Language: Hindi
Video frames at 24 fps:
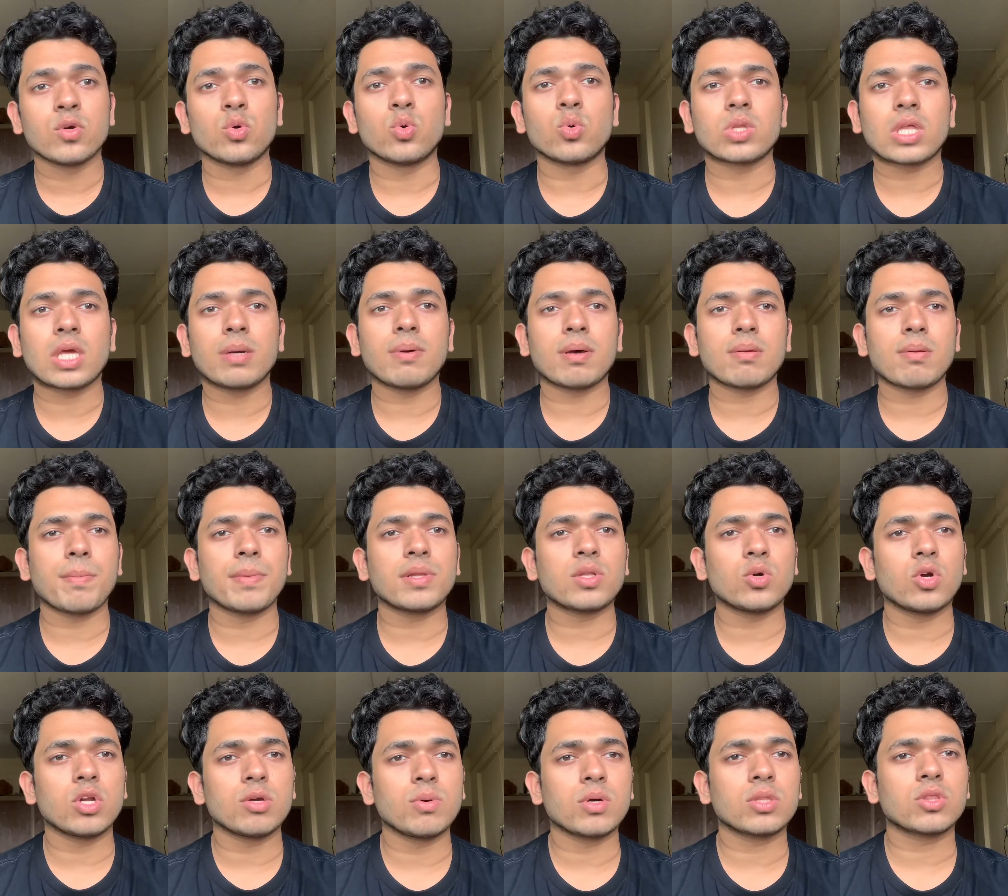उनके बारे में
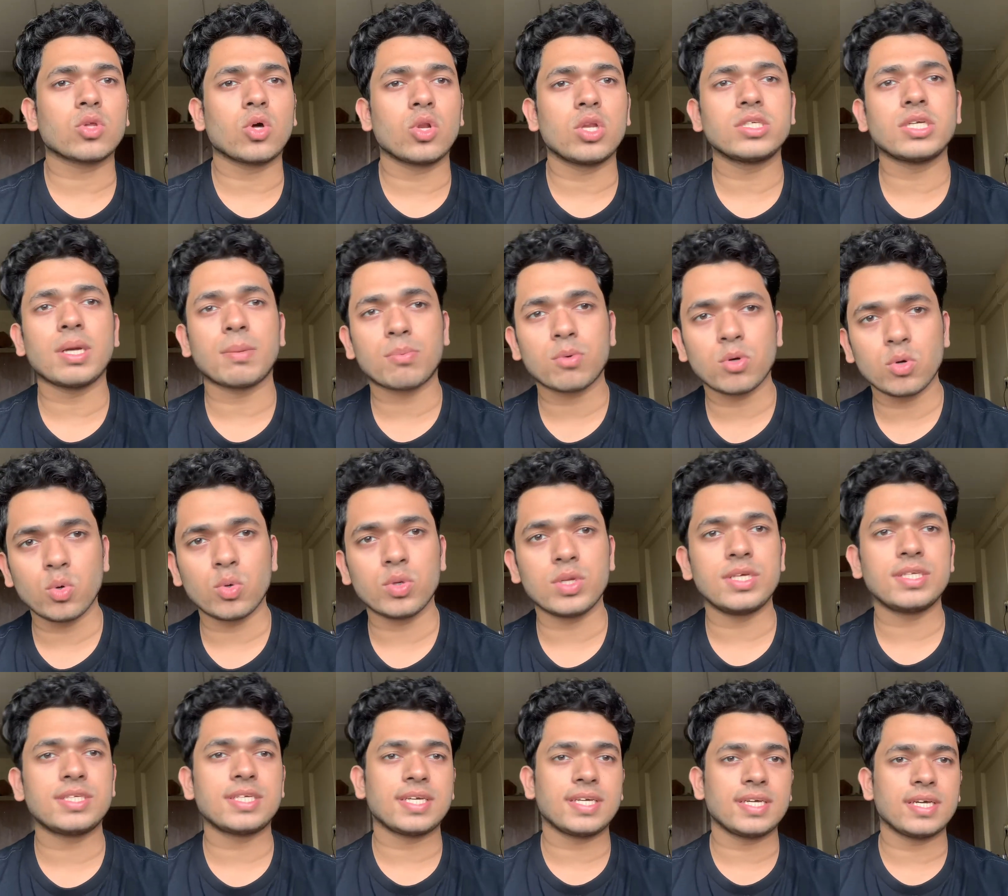थोड़ी बहुत नॉलेज आपको
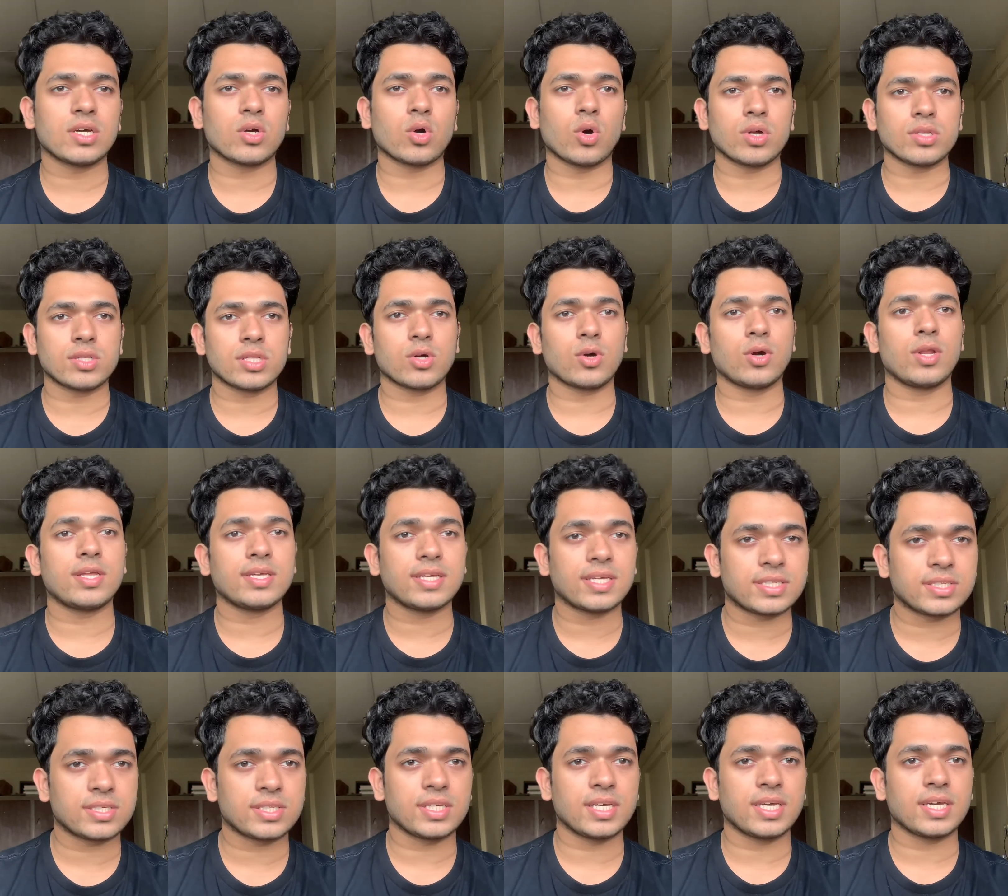होनी चाहिए कौन से कॉलेज
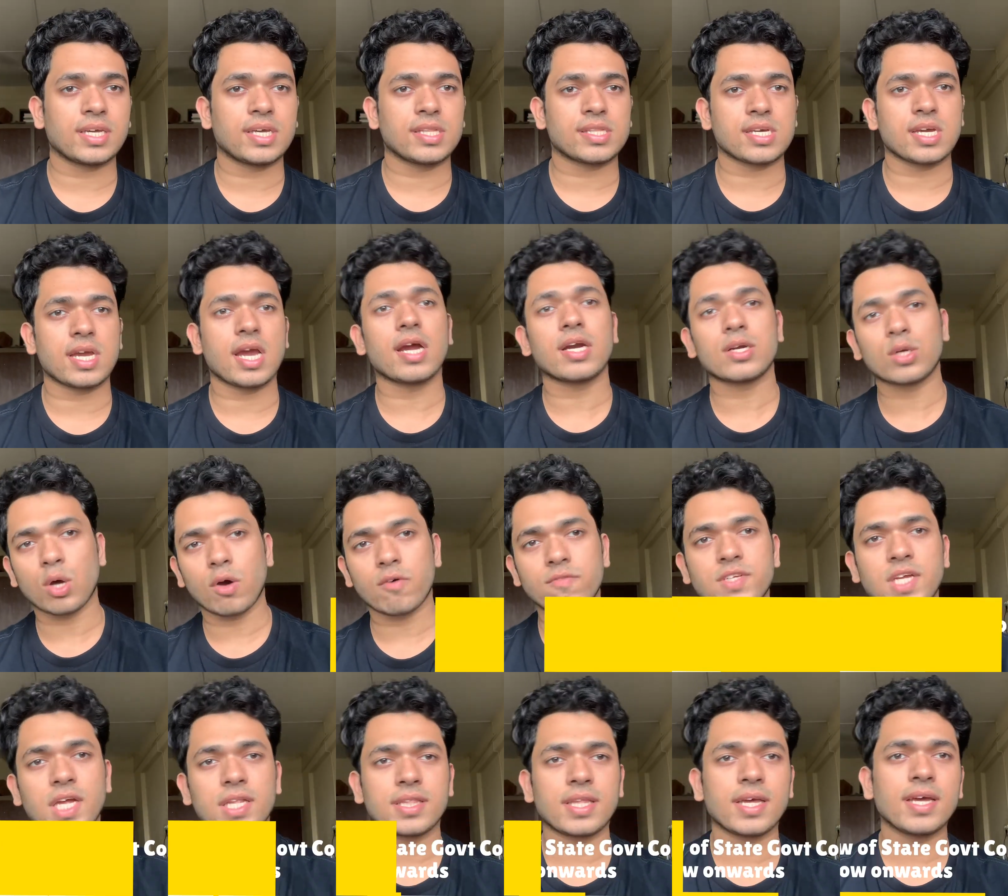अच्छे हैं किस तरह कट ऑफ
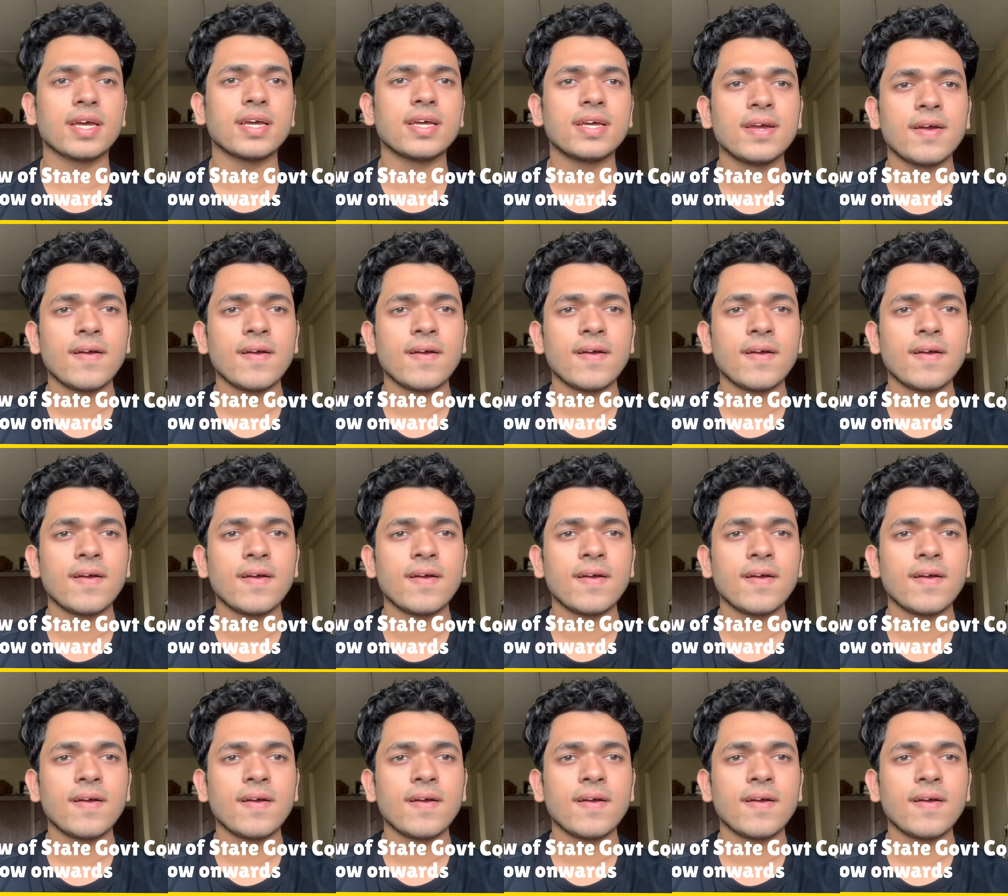जाता है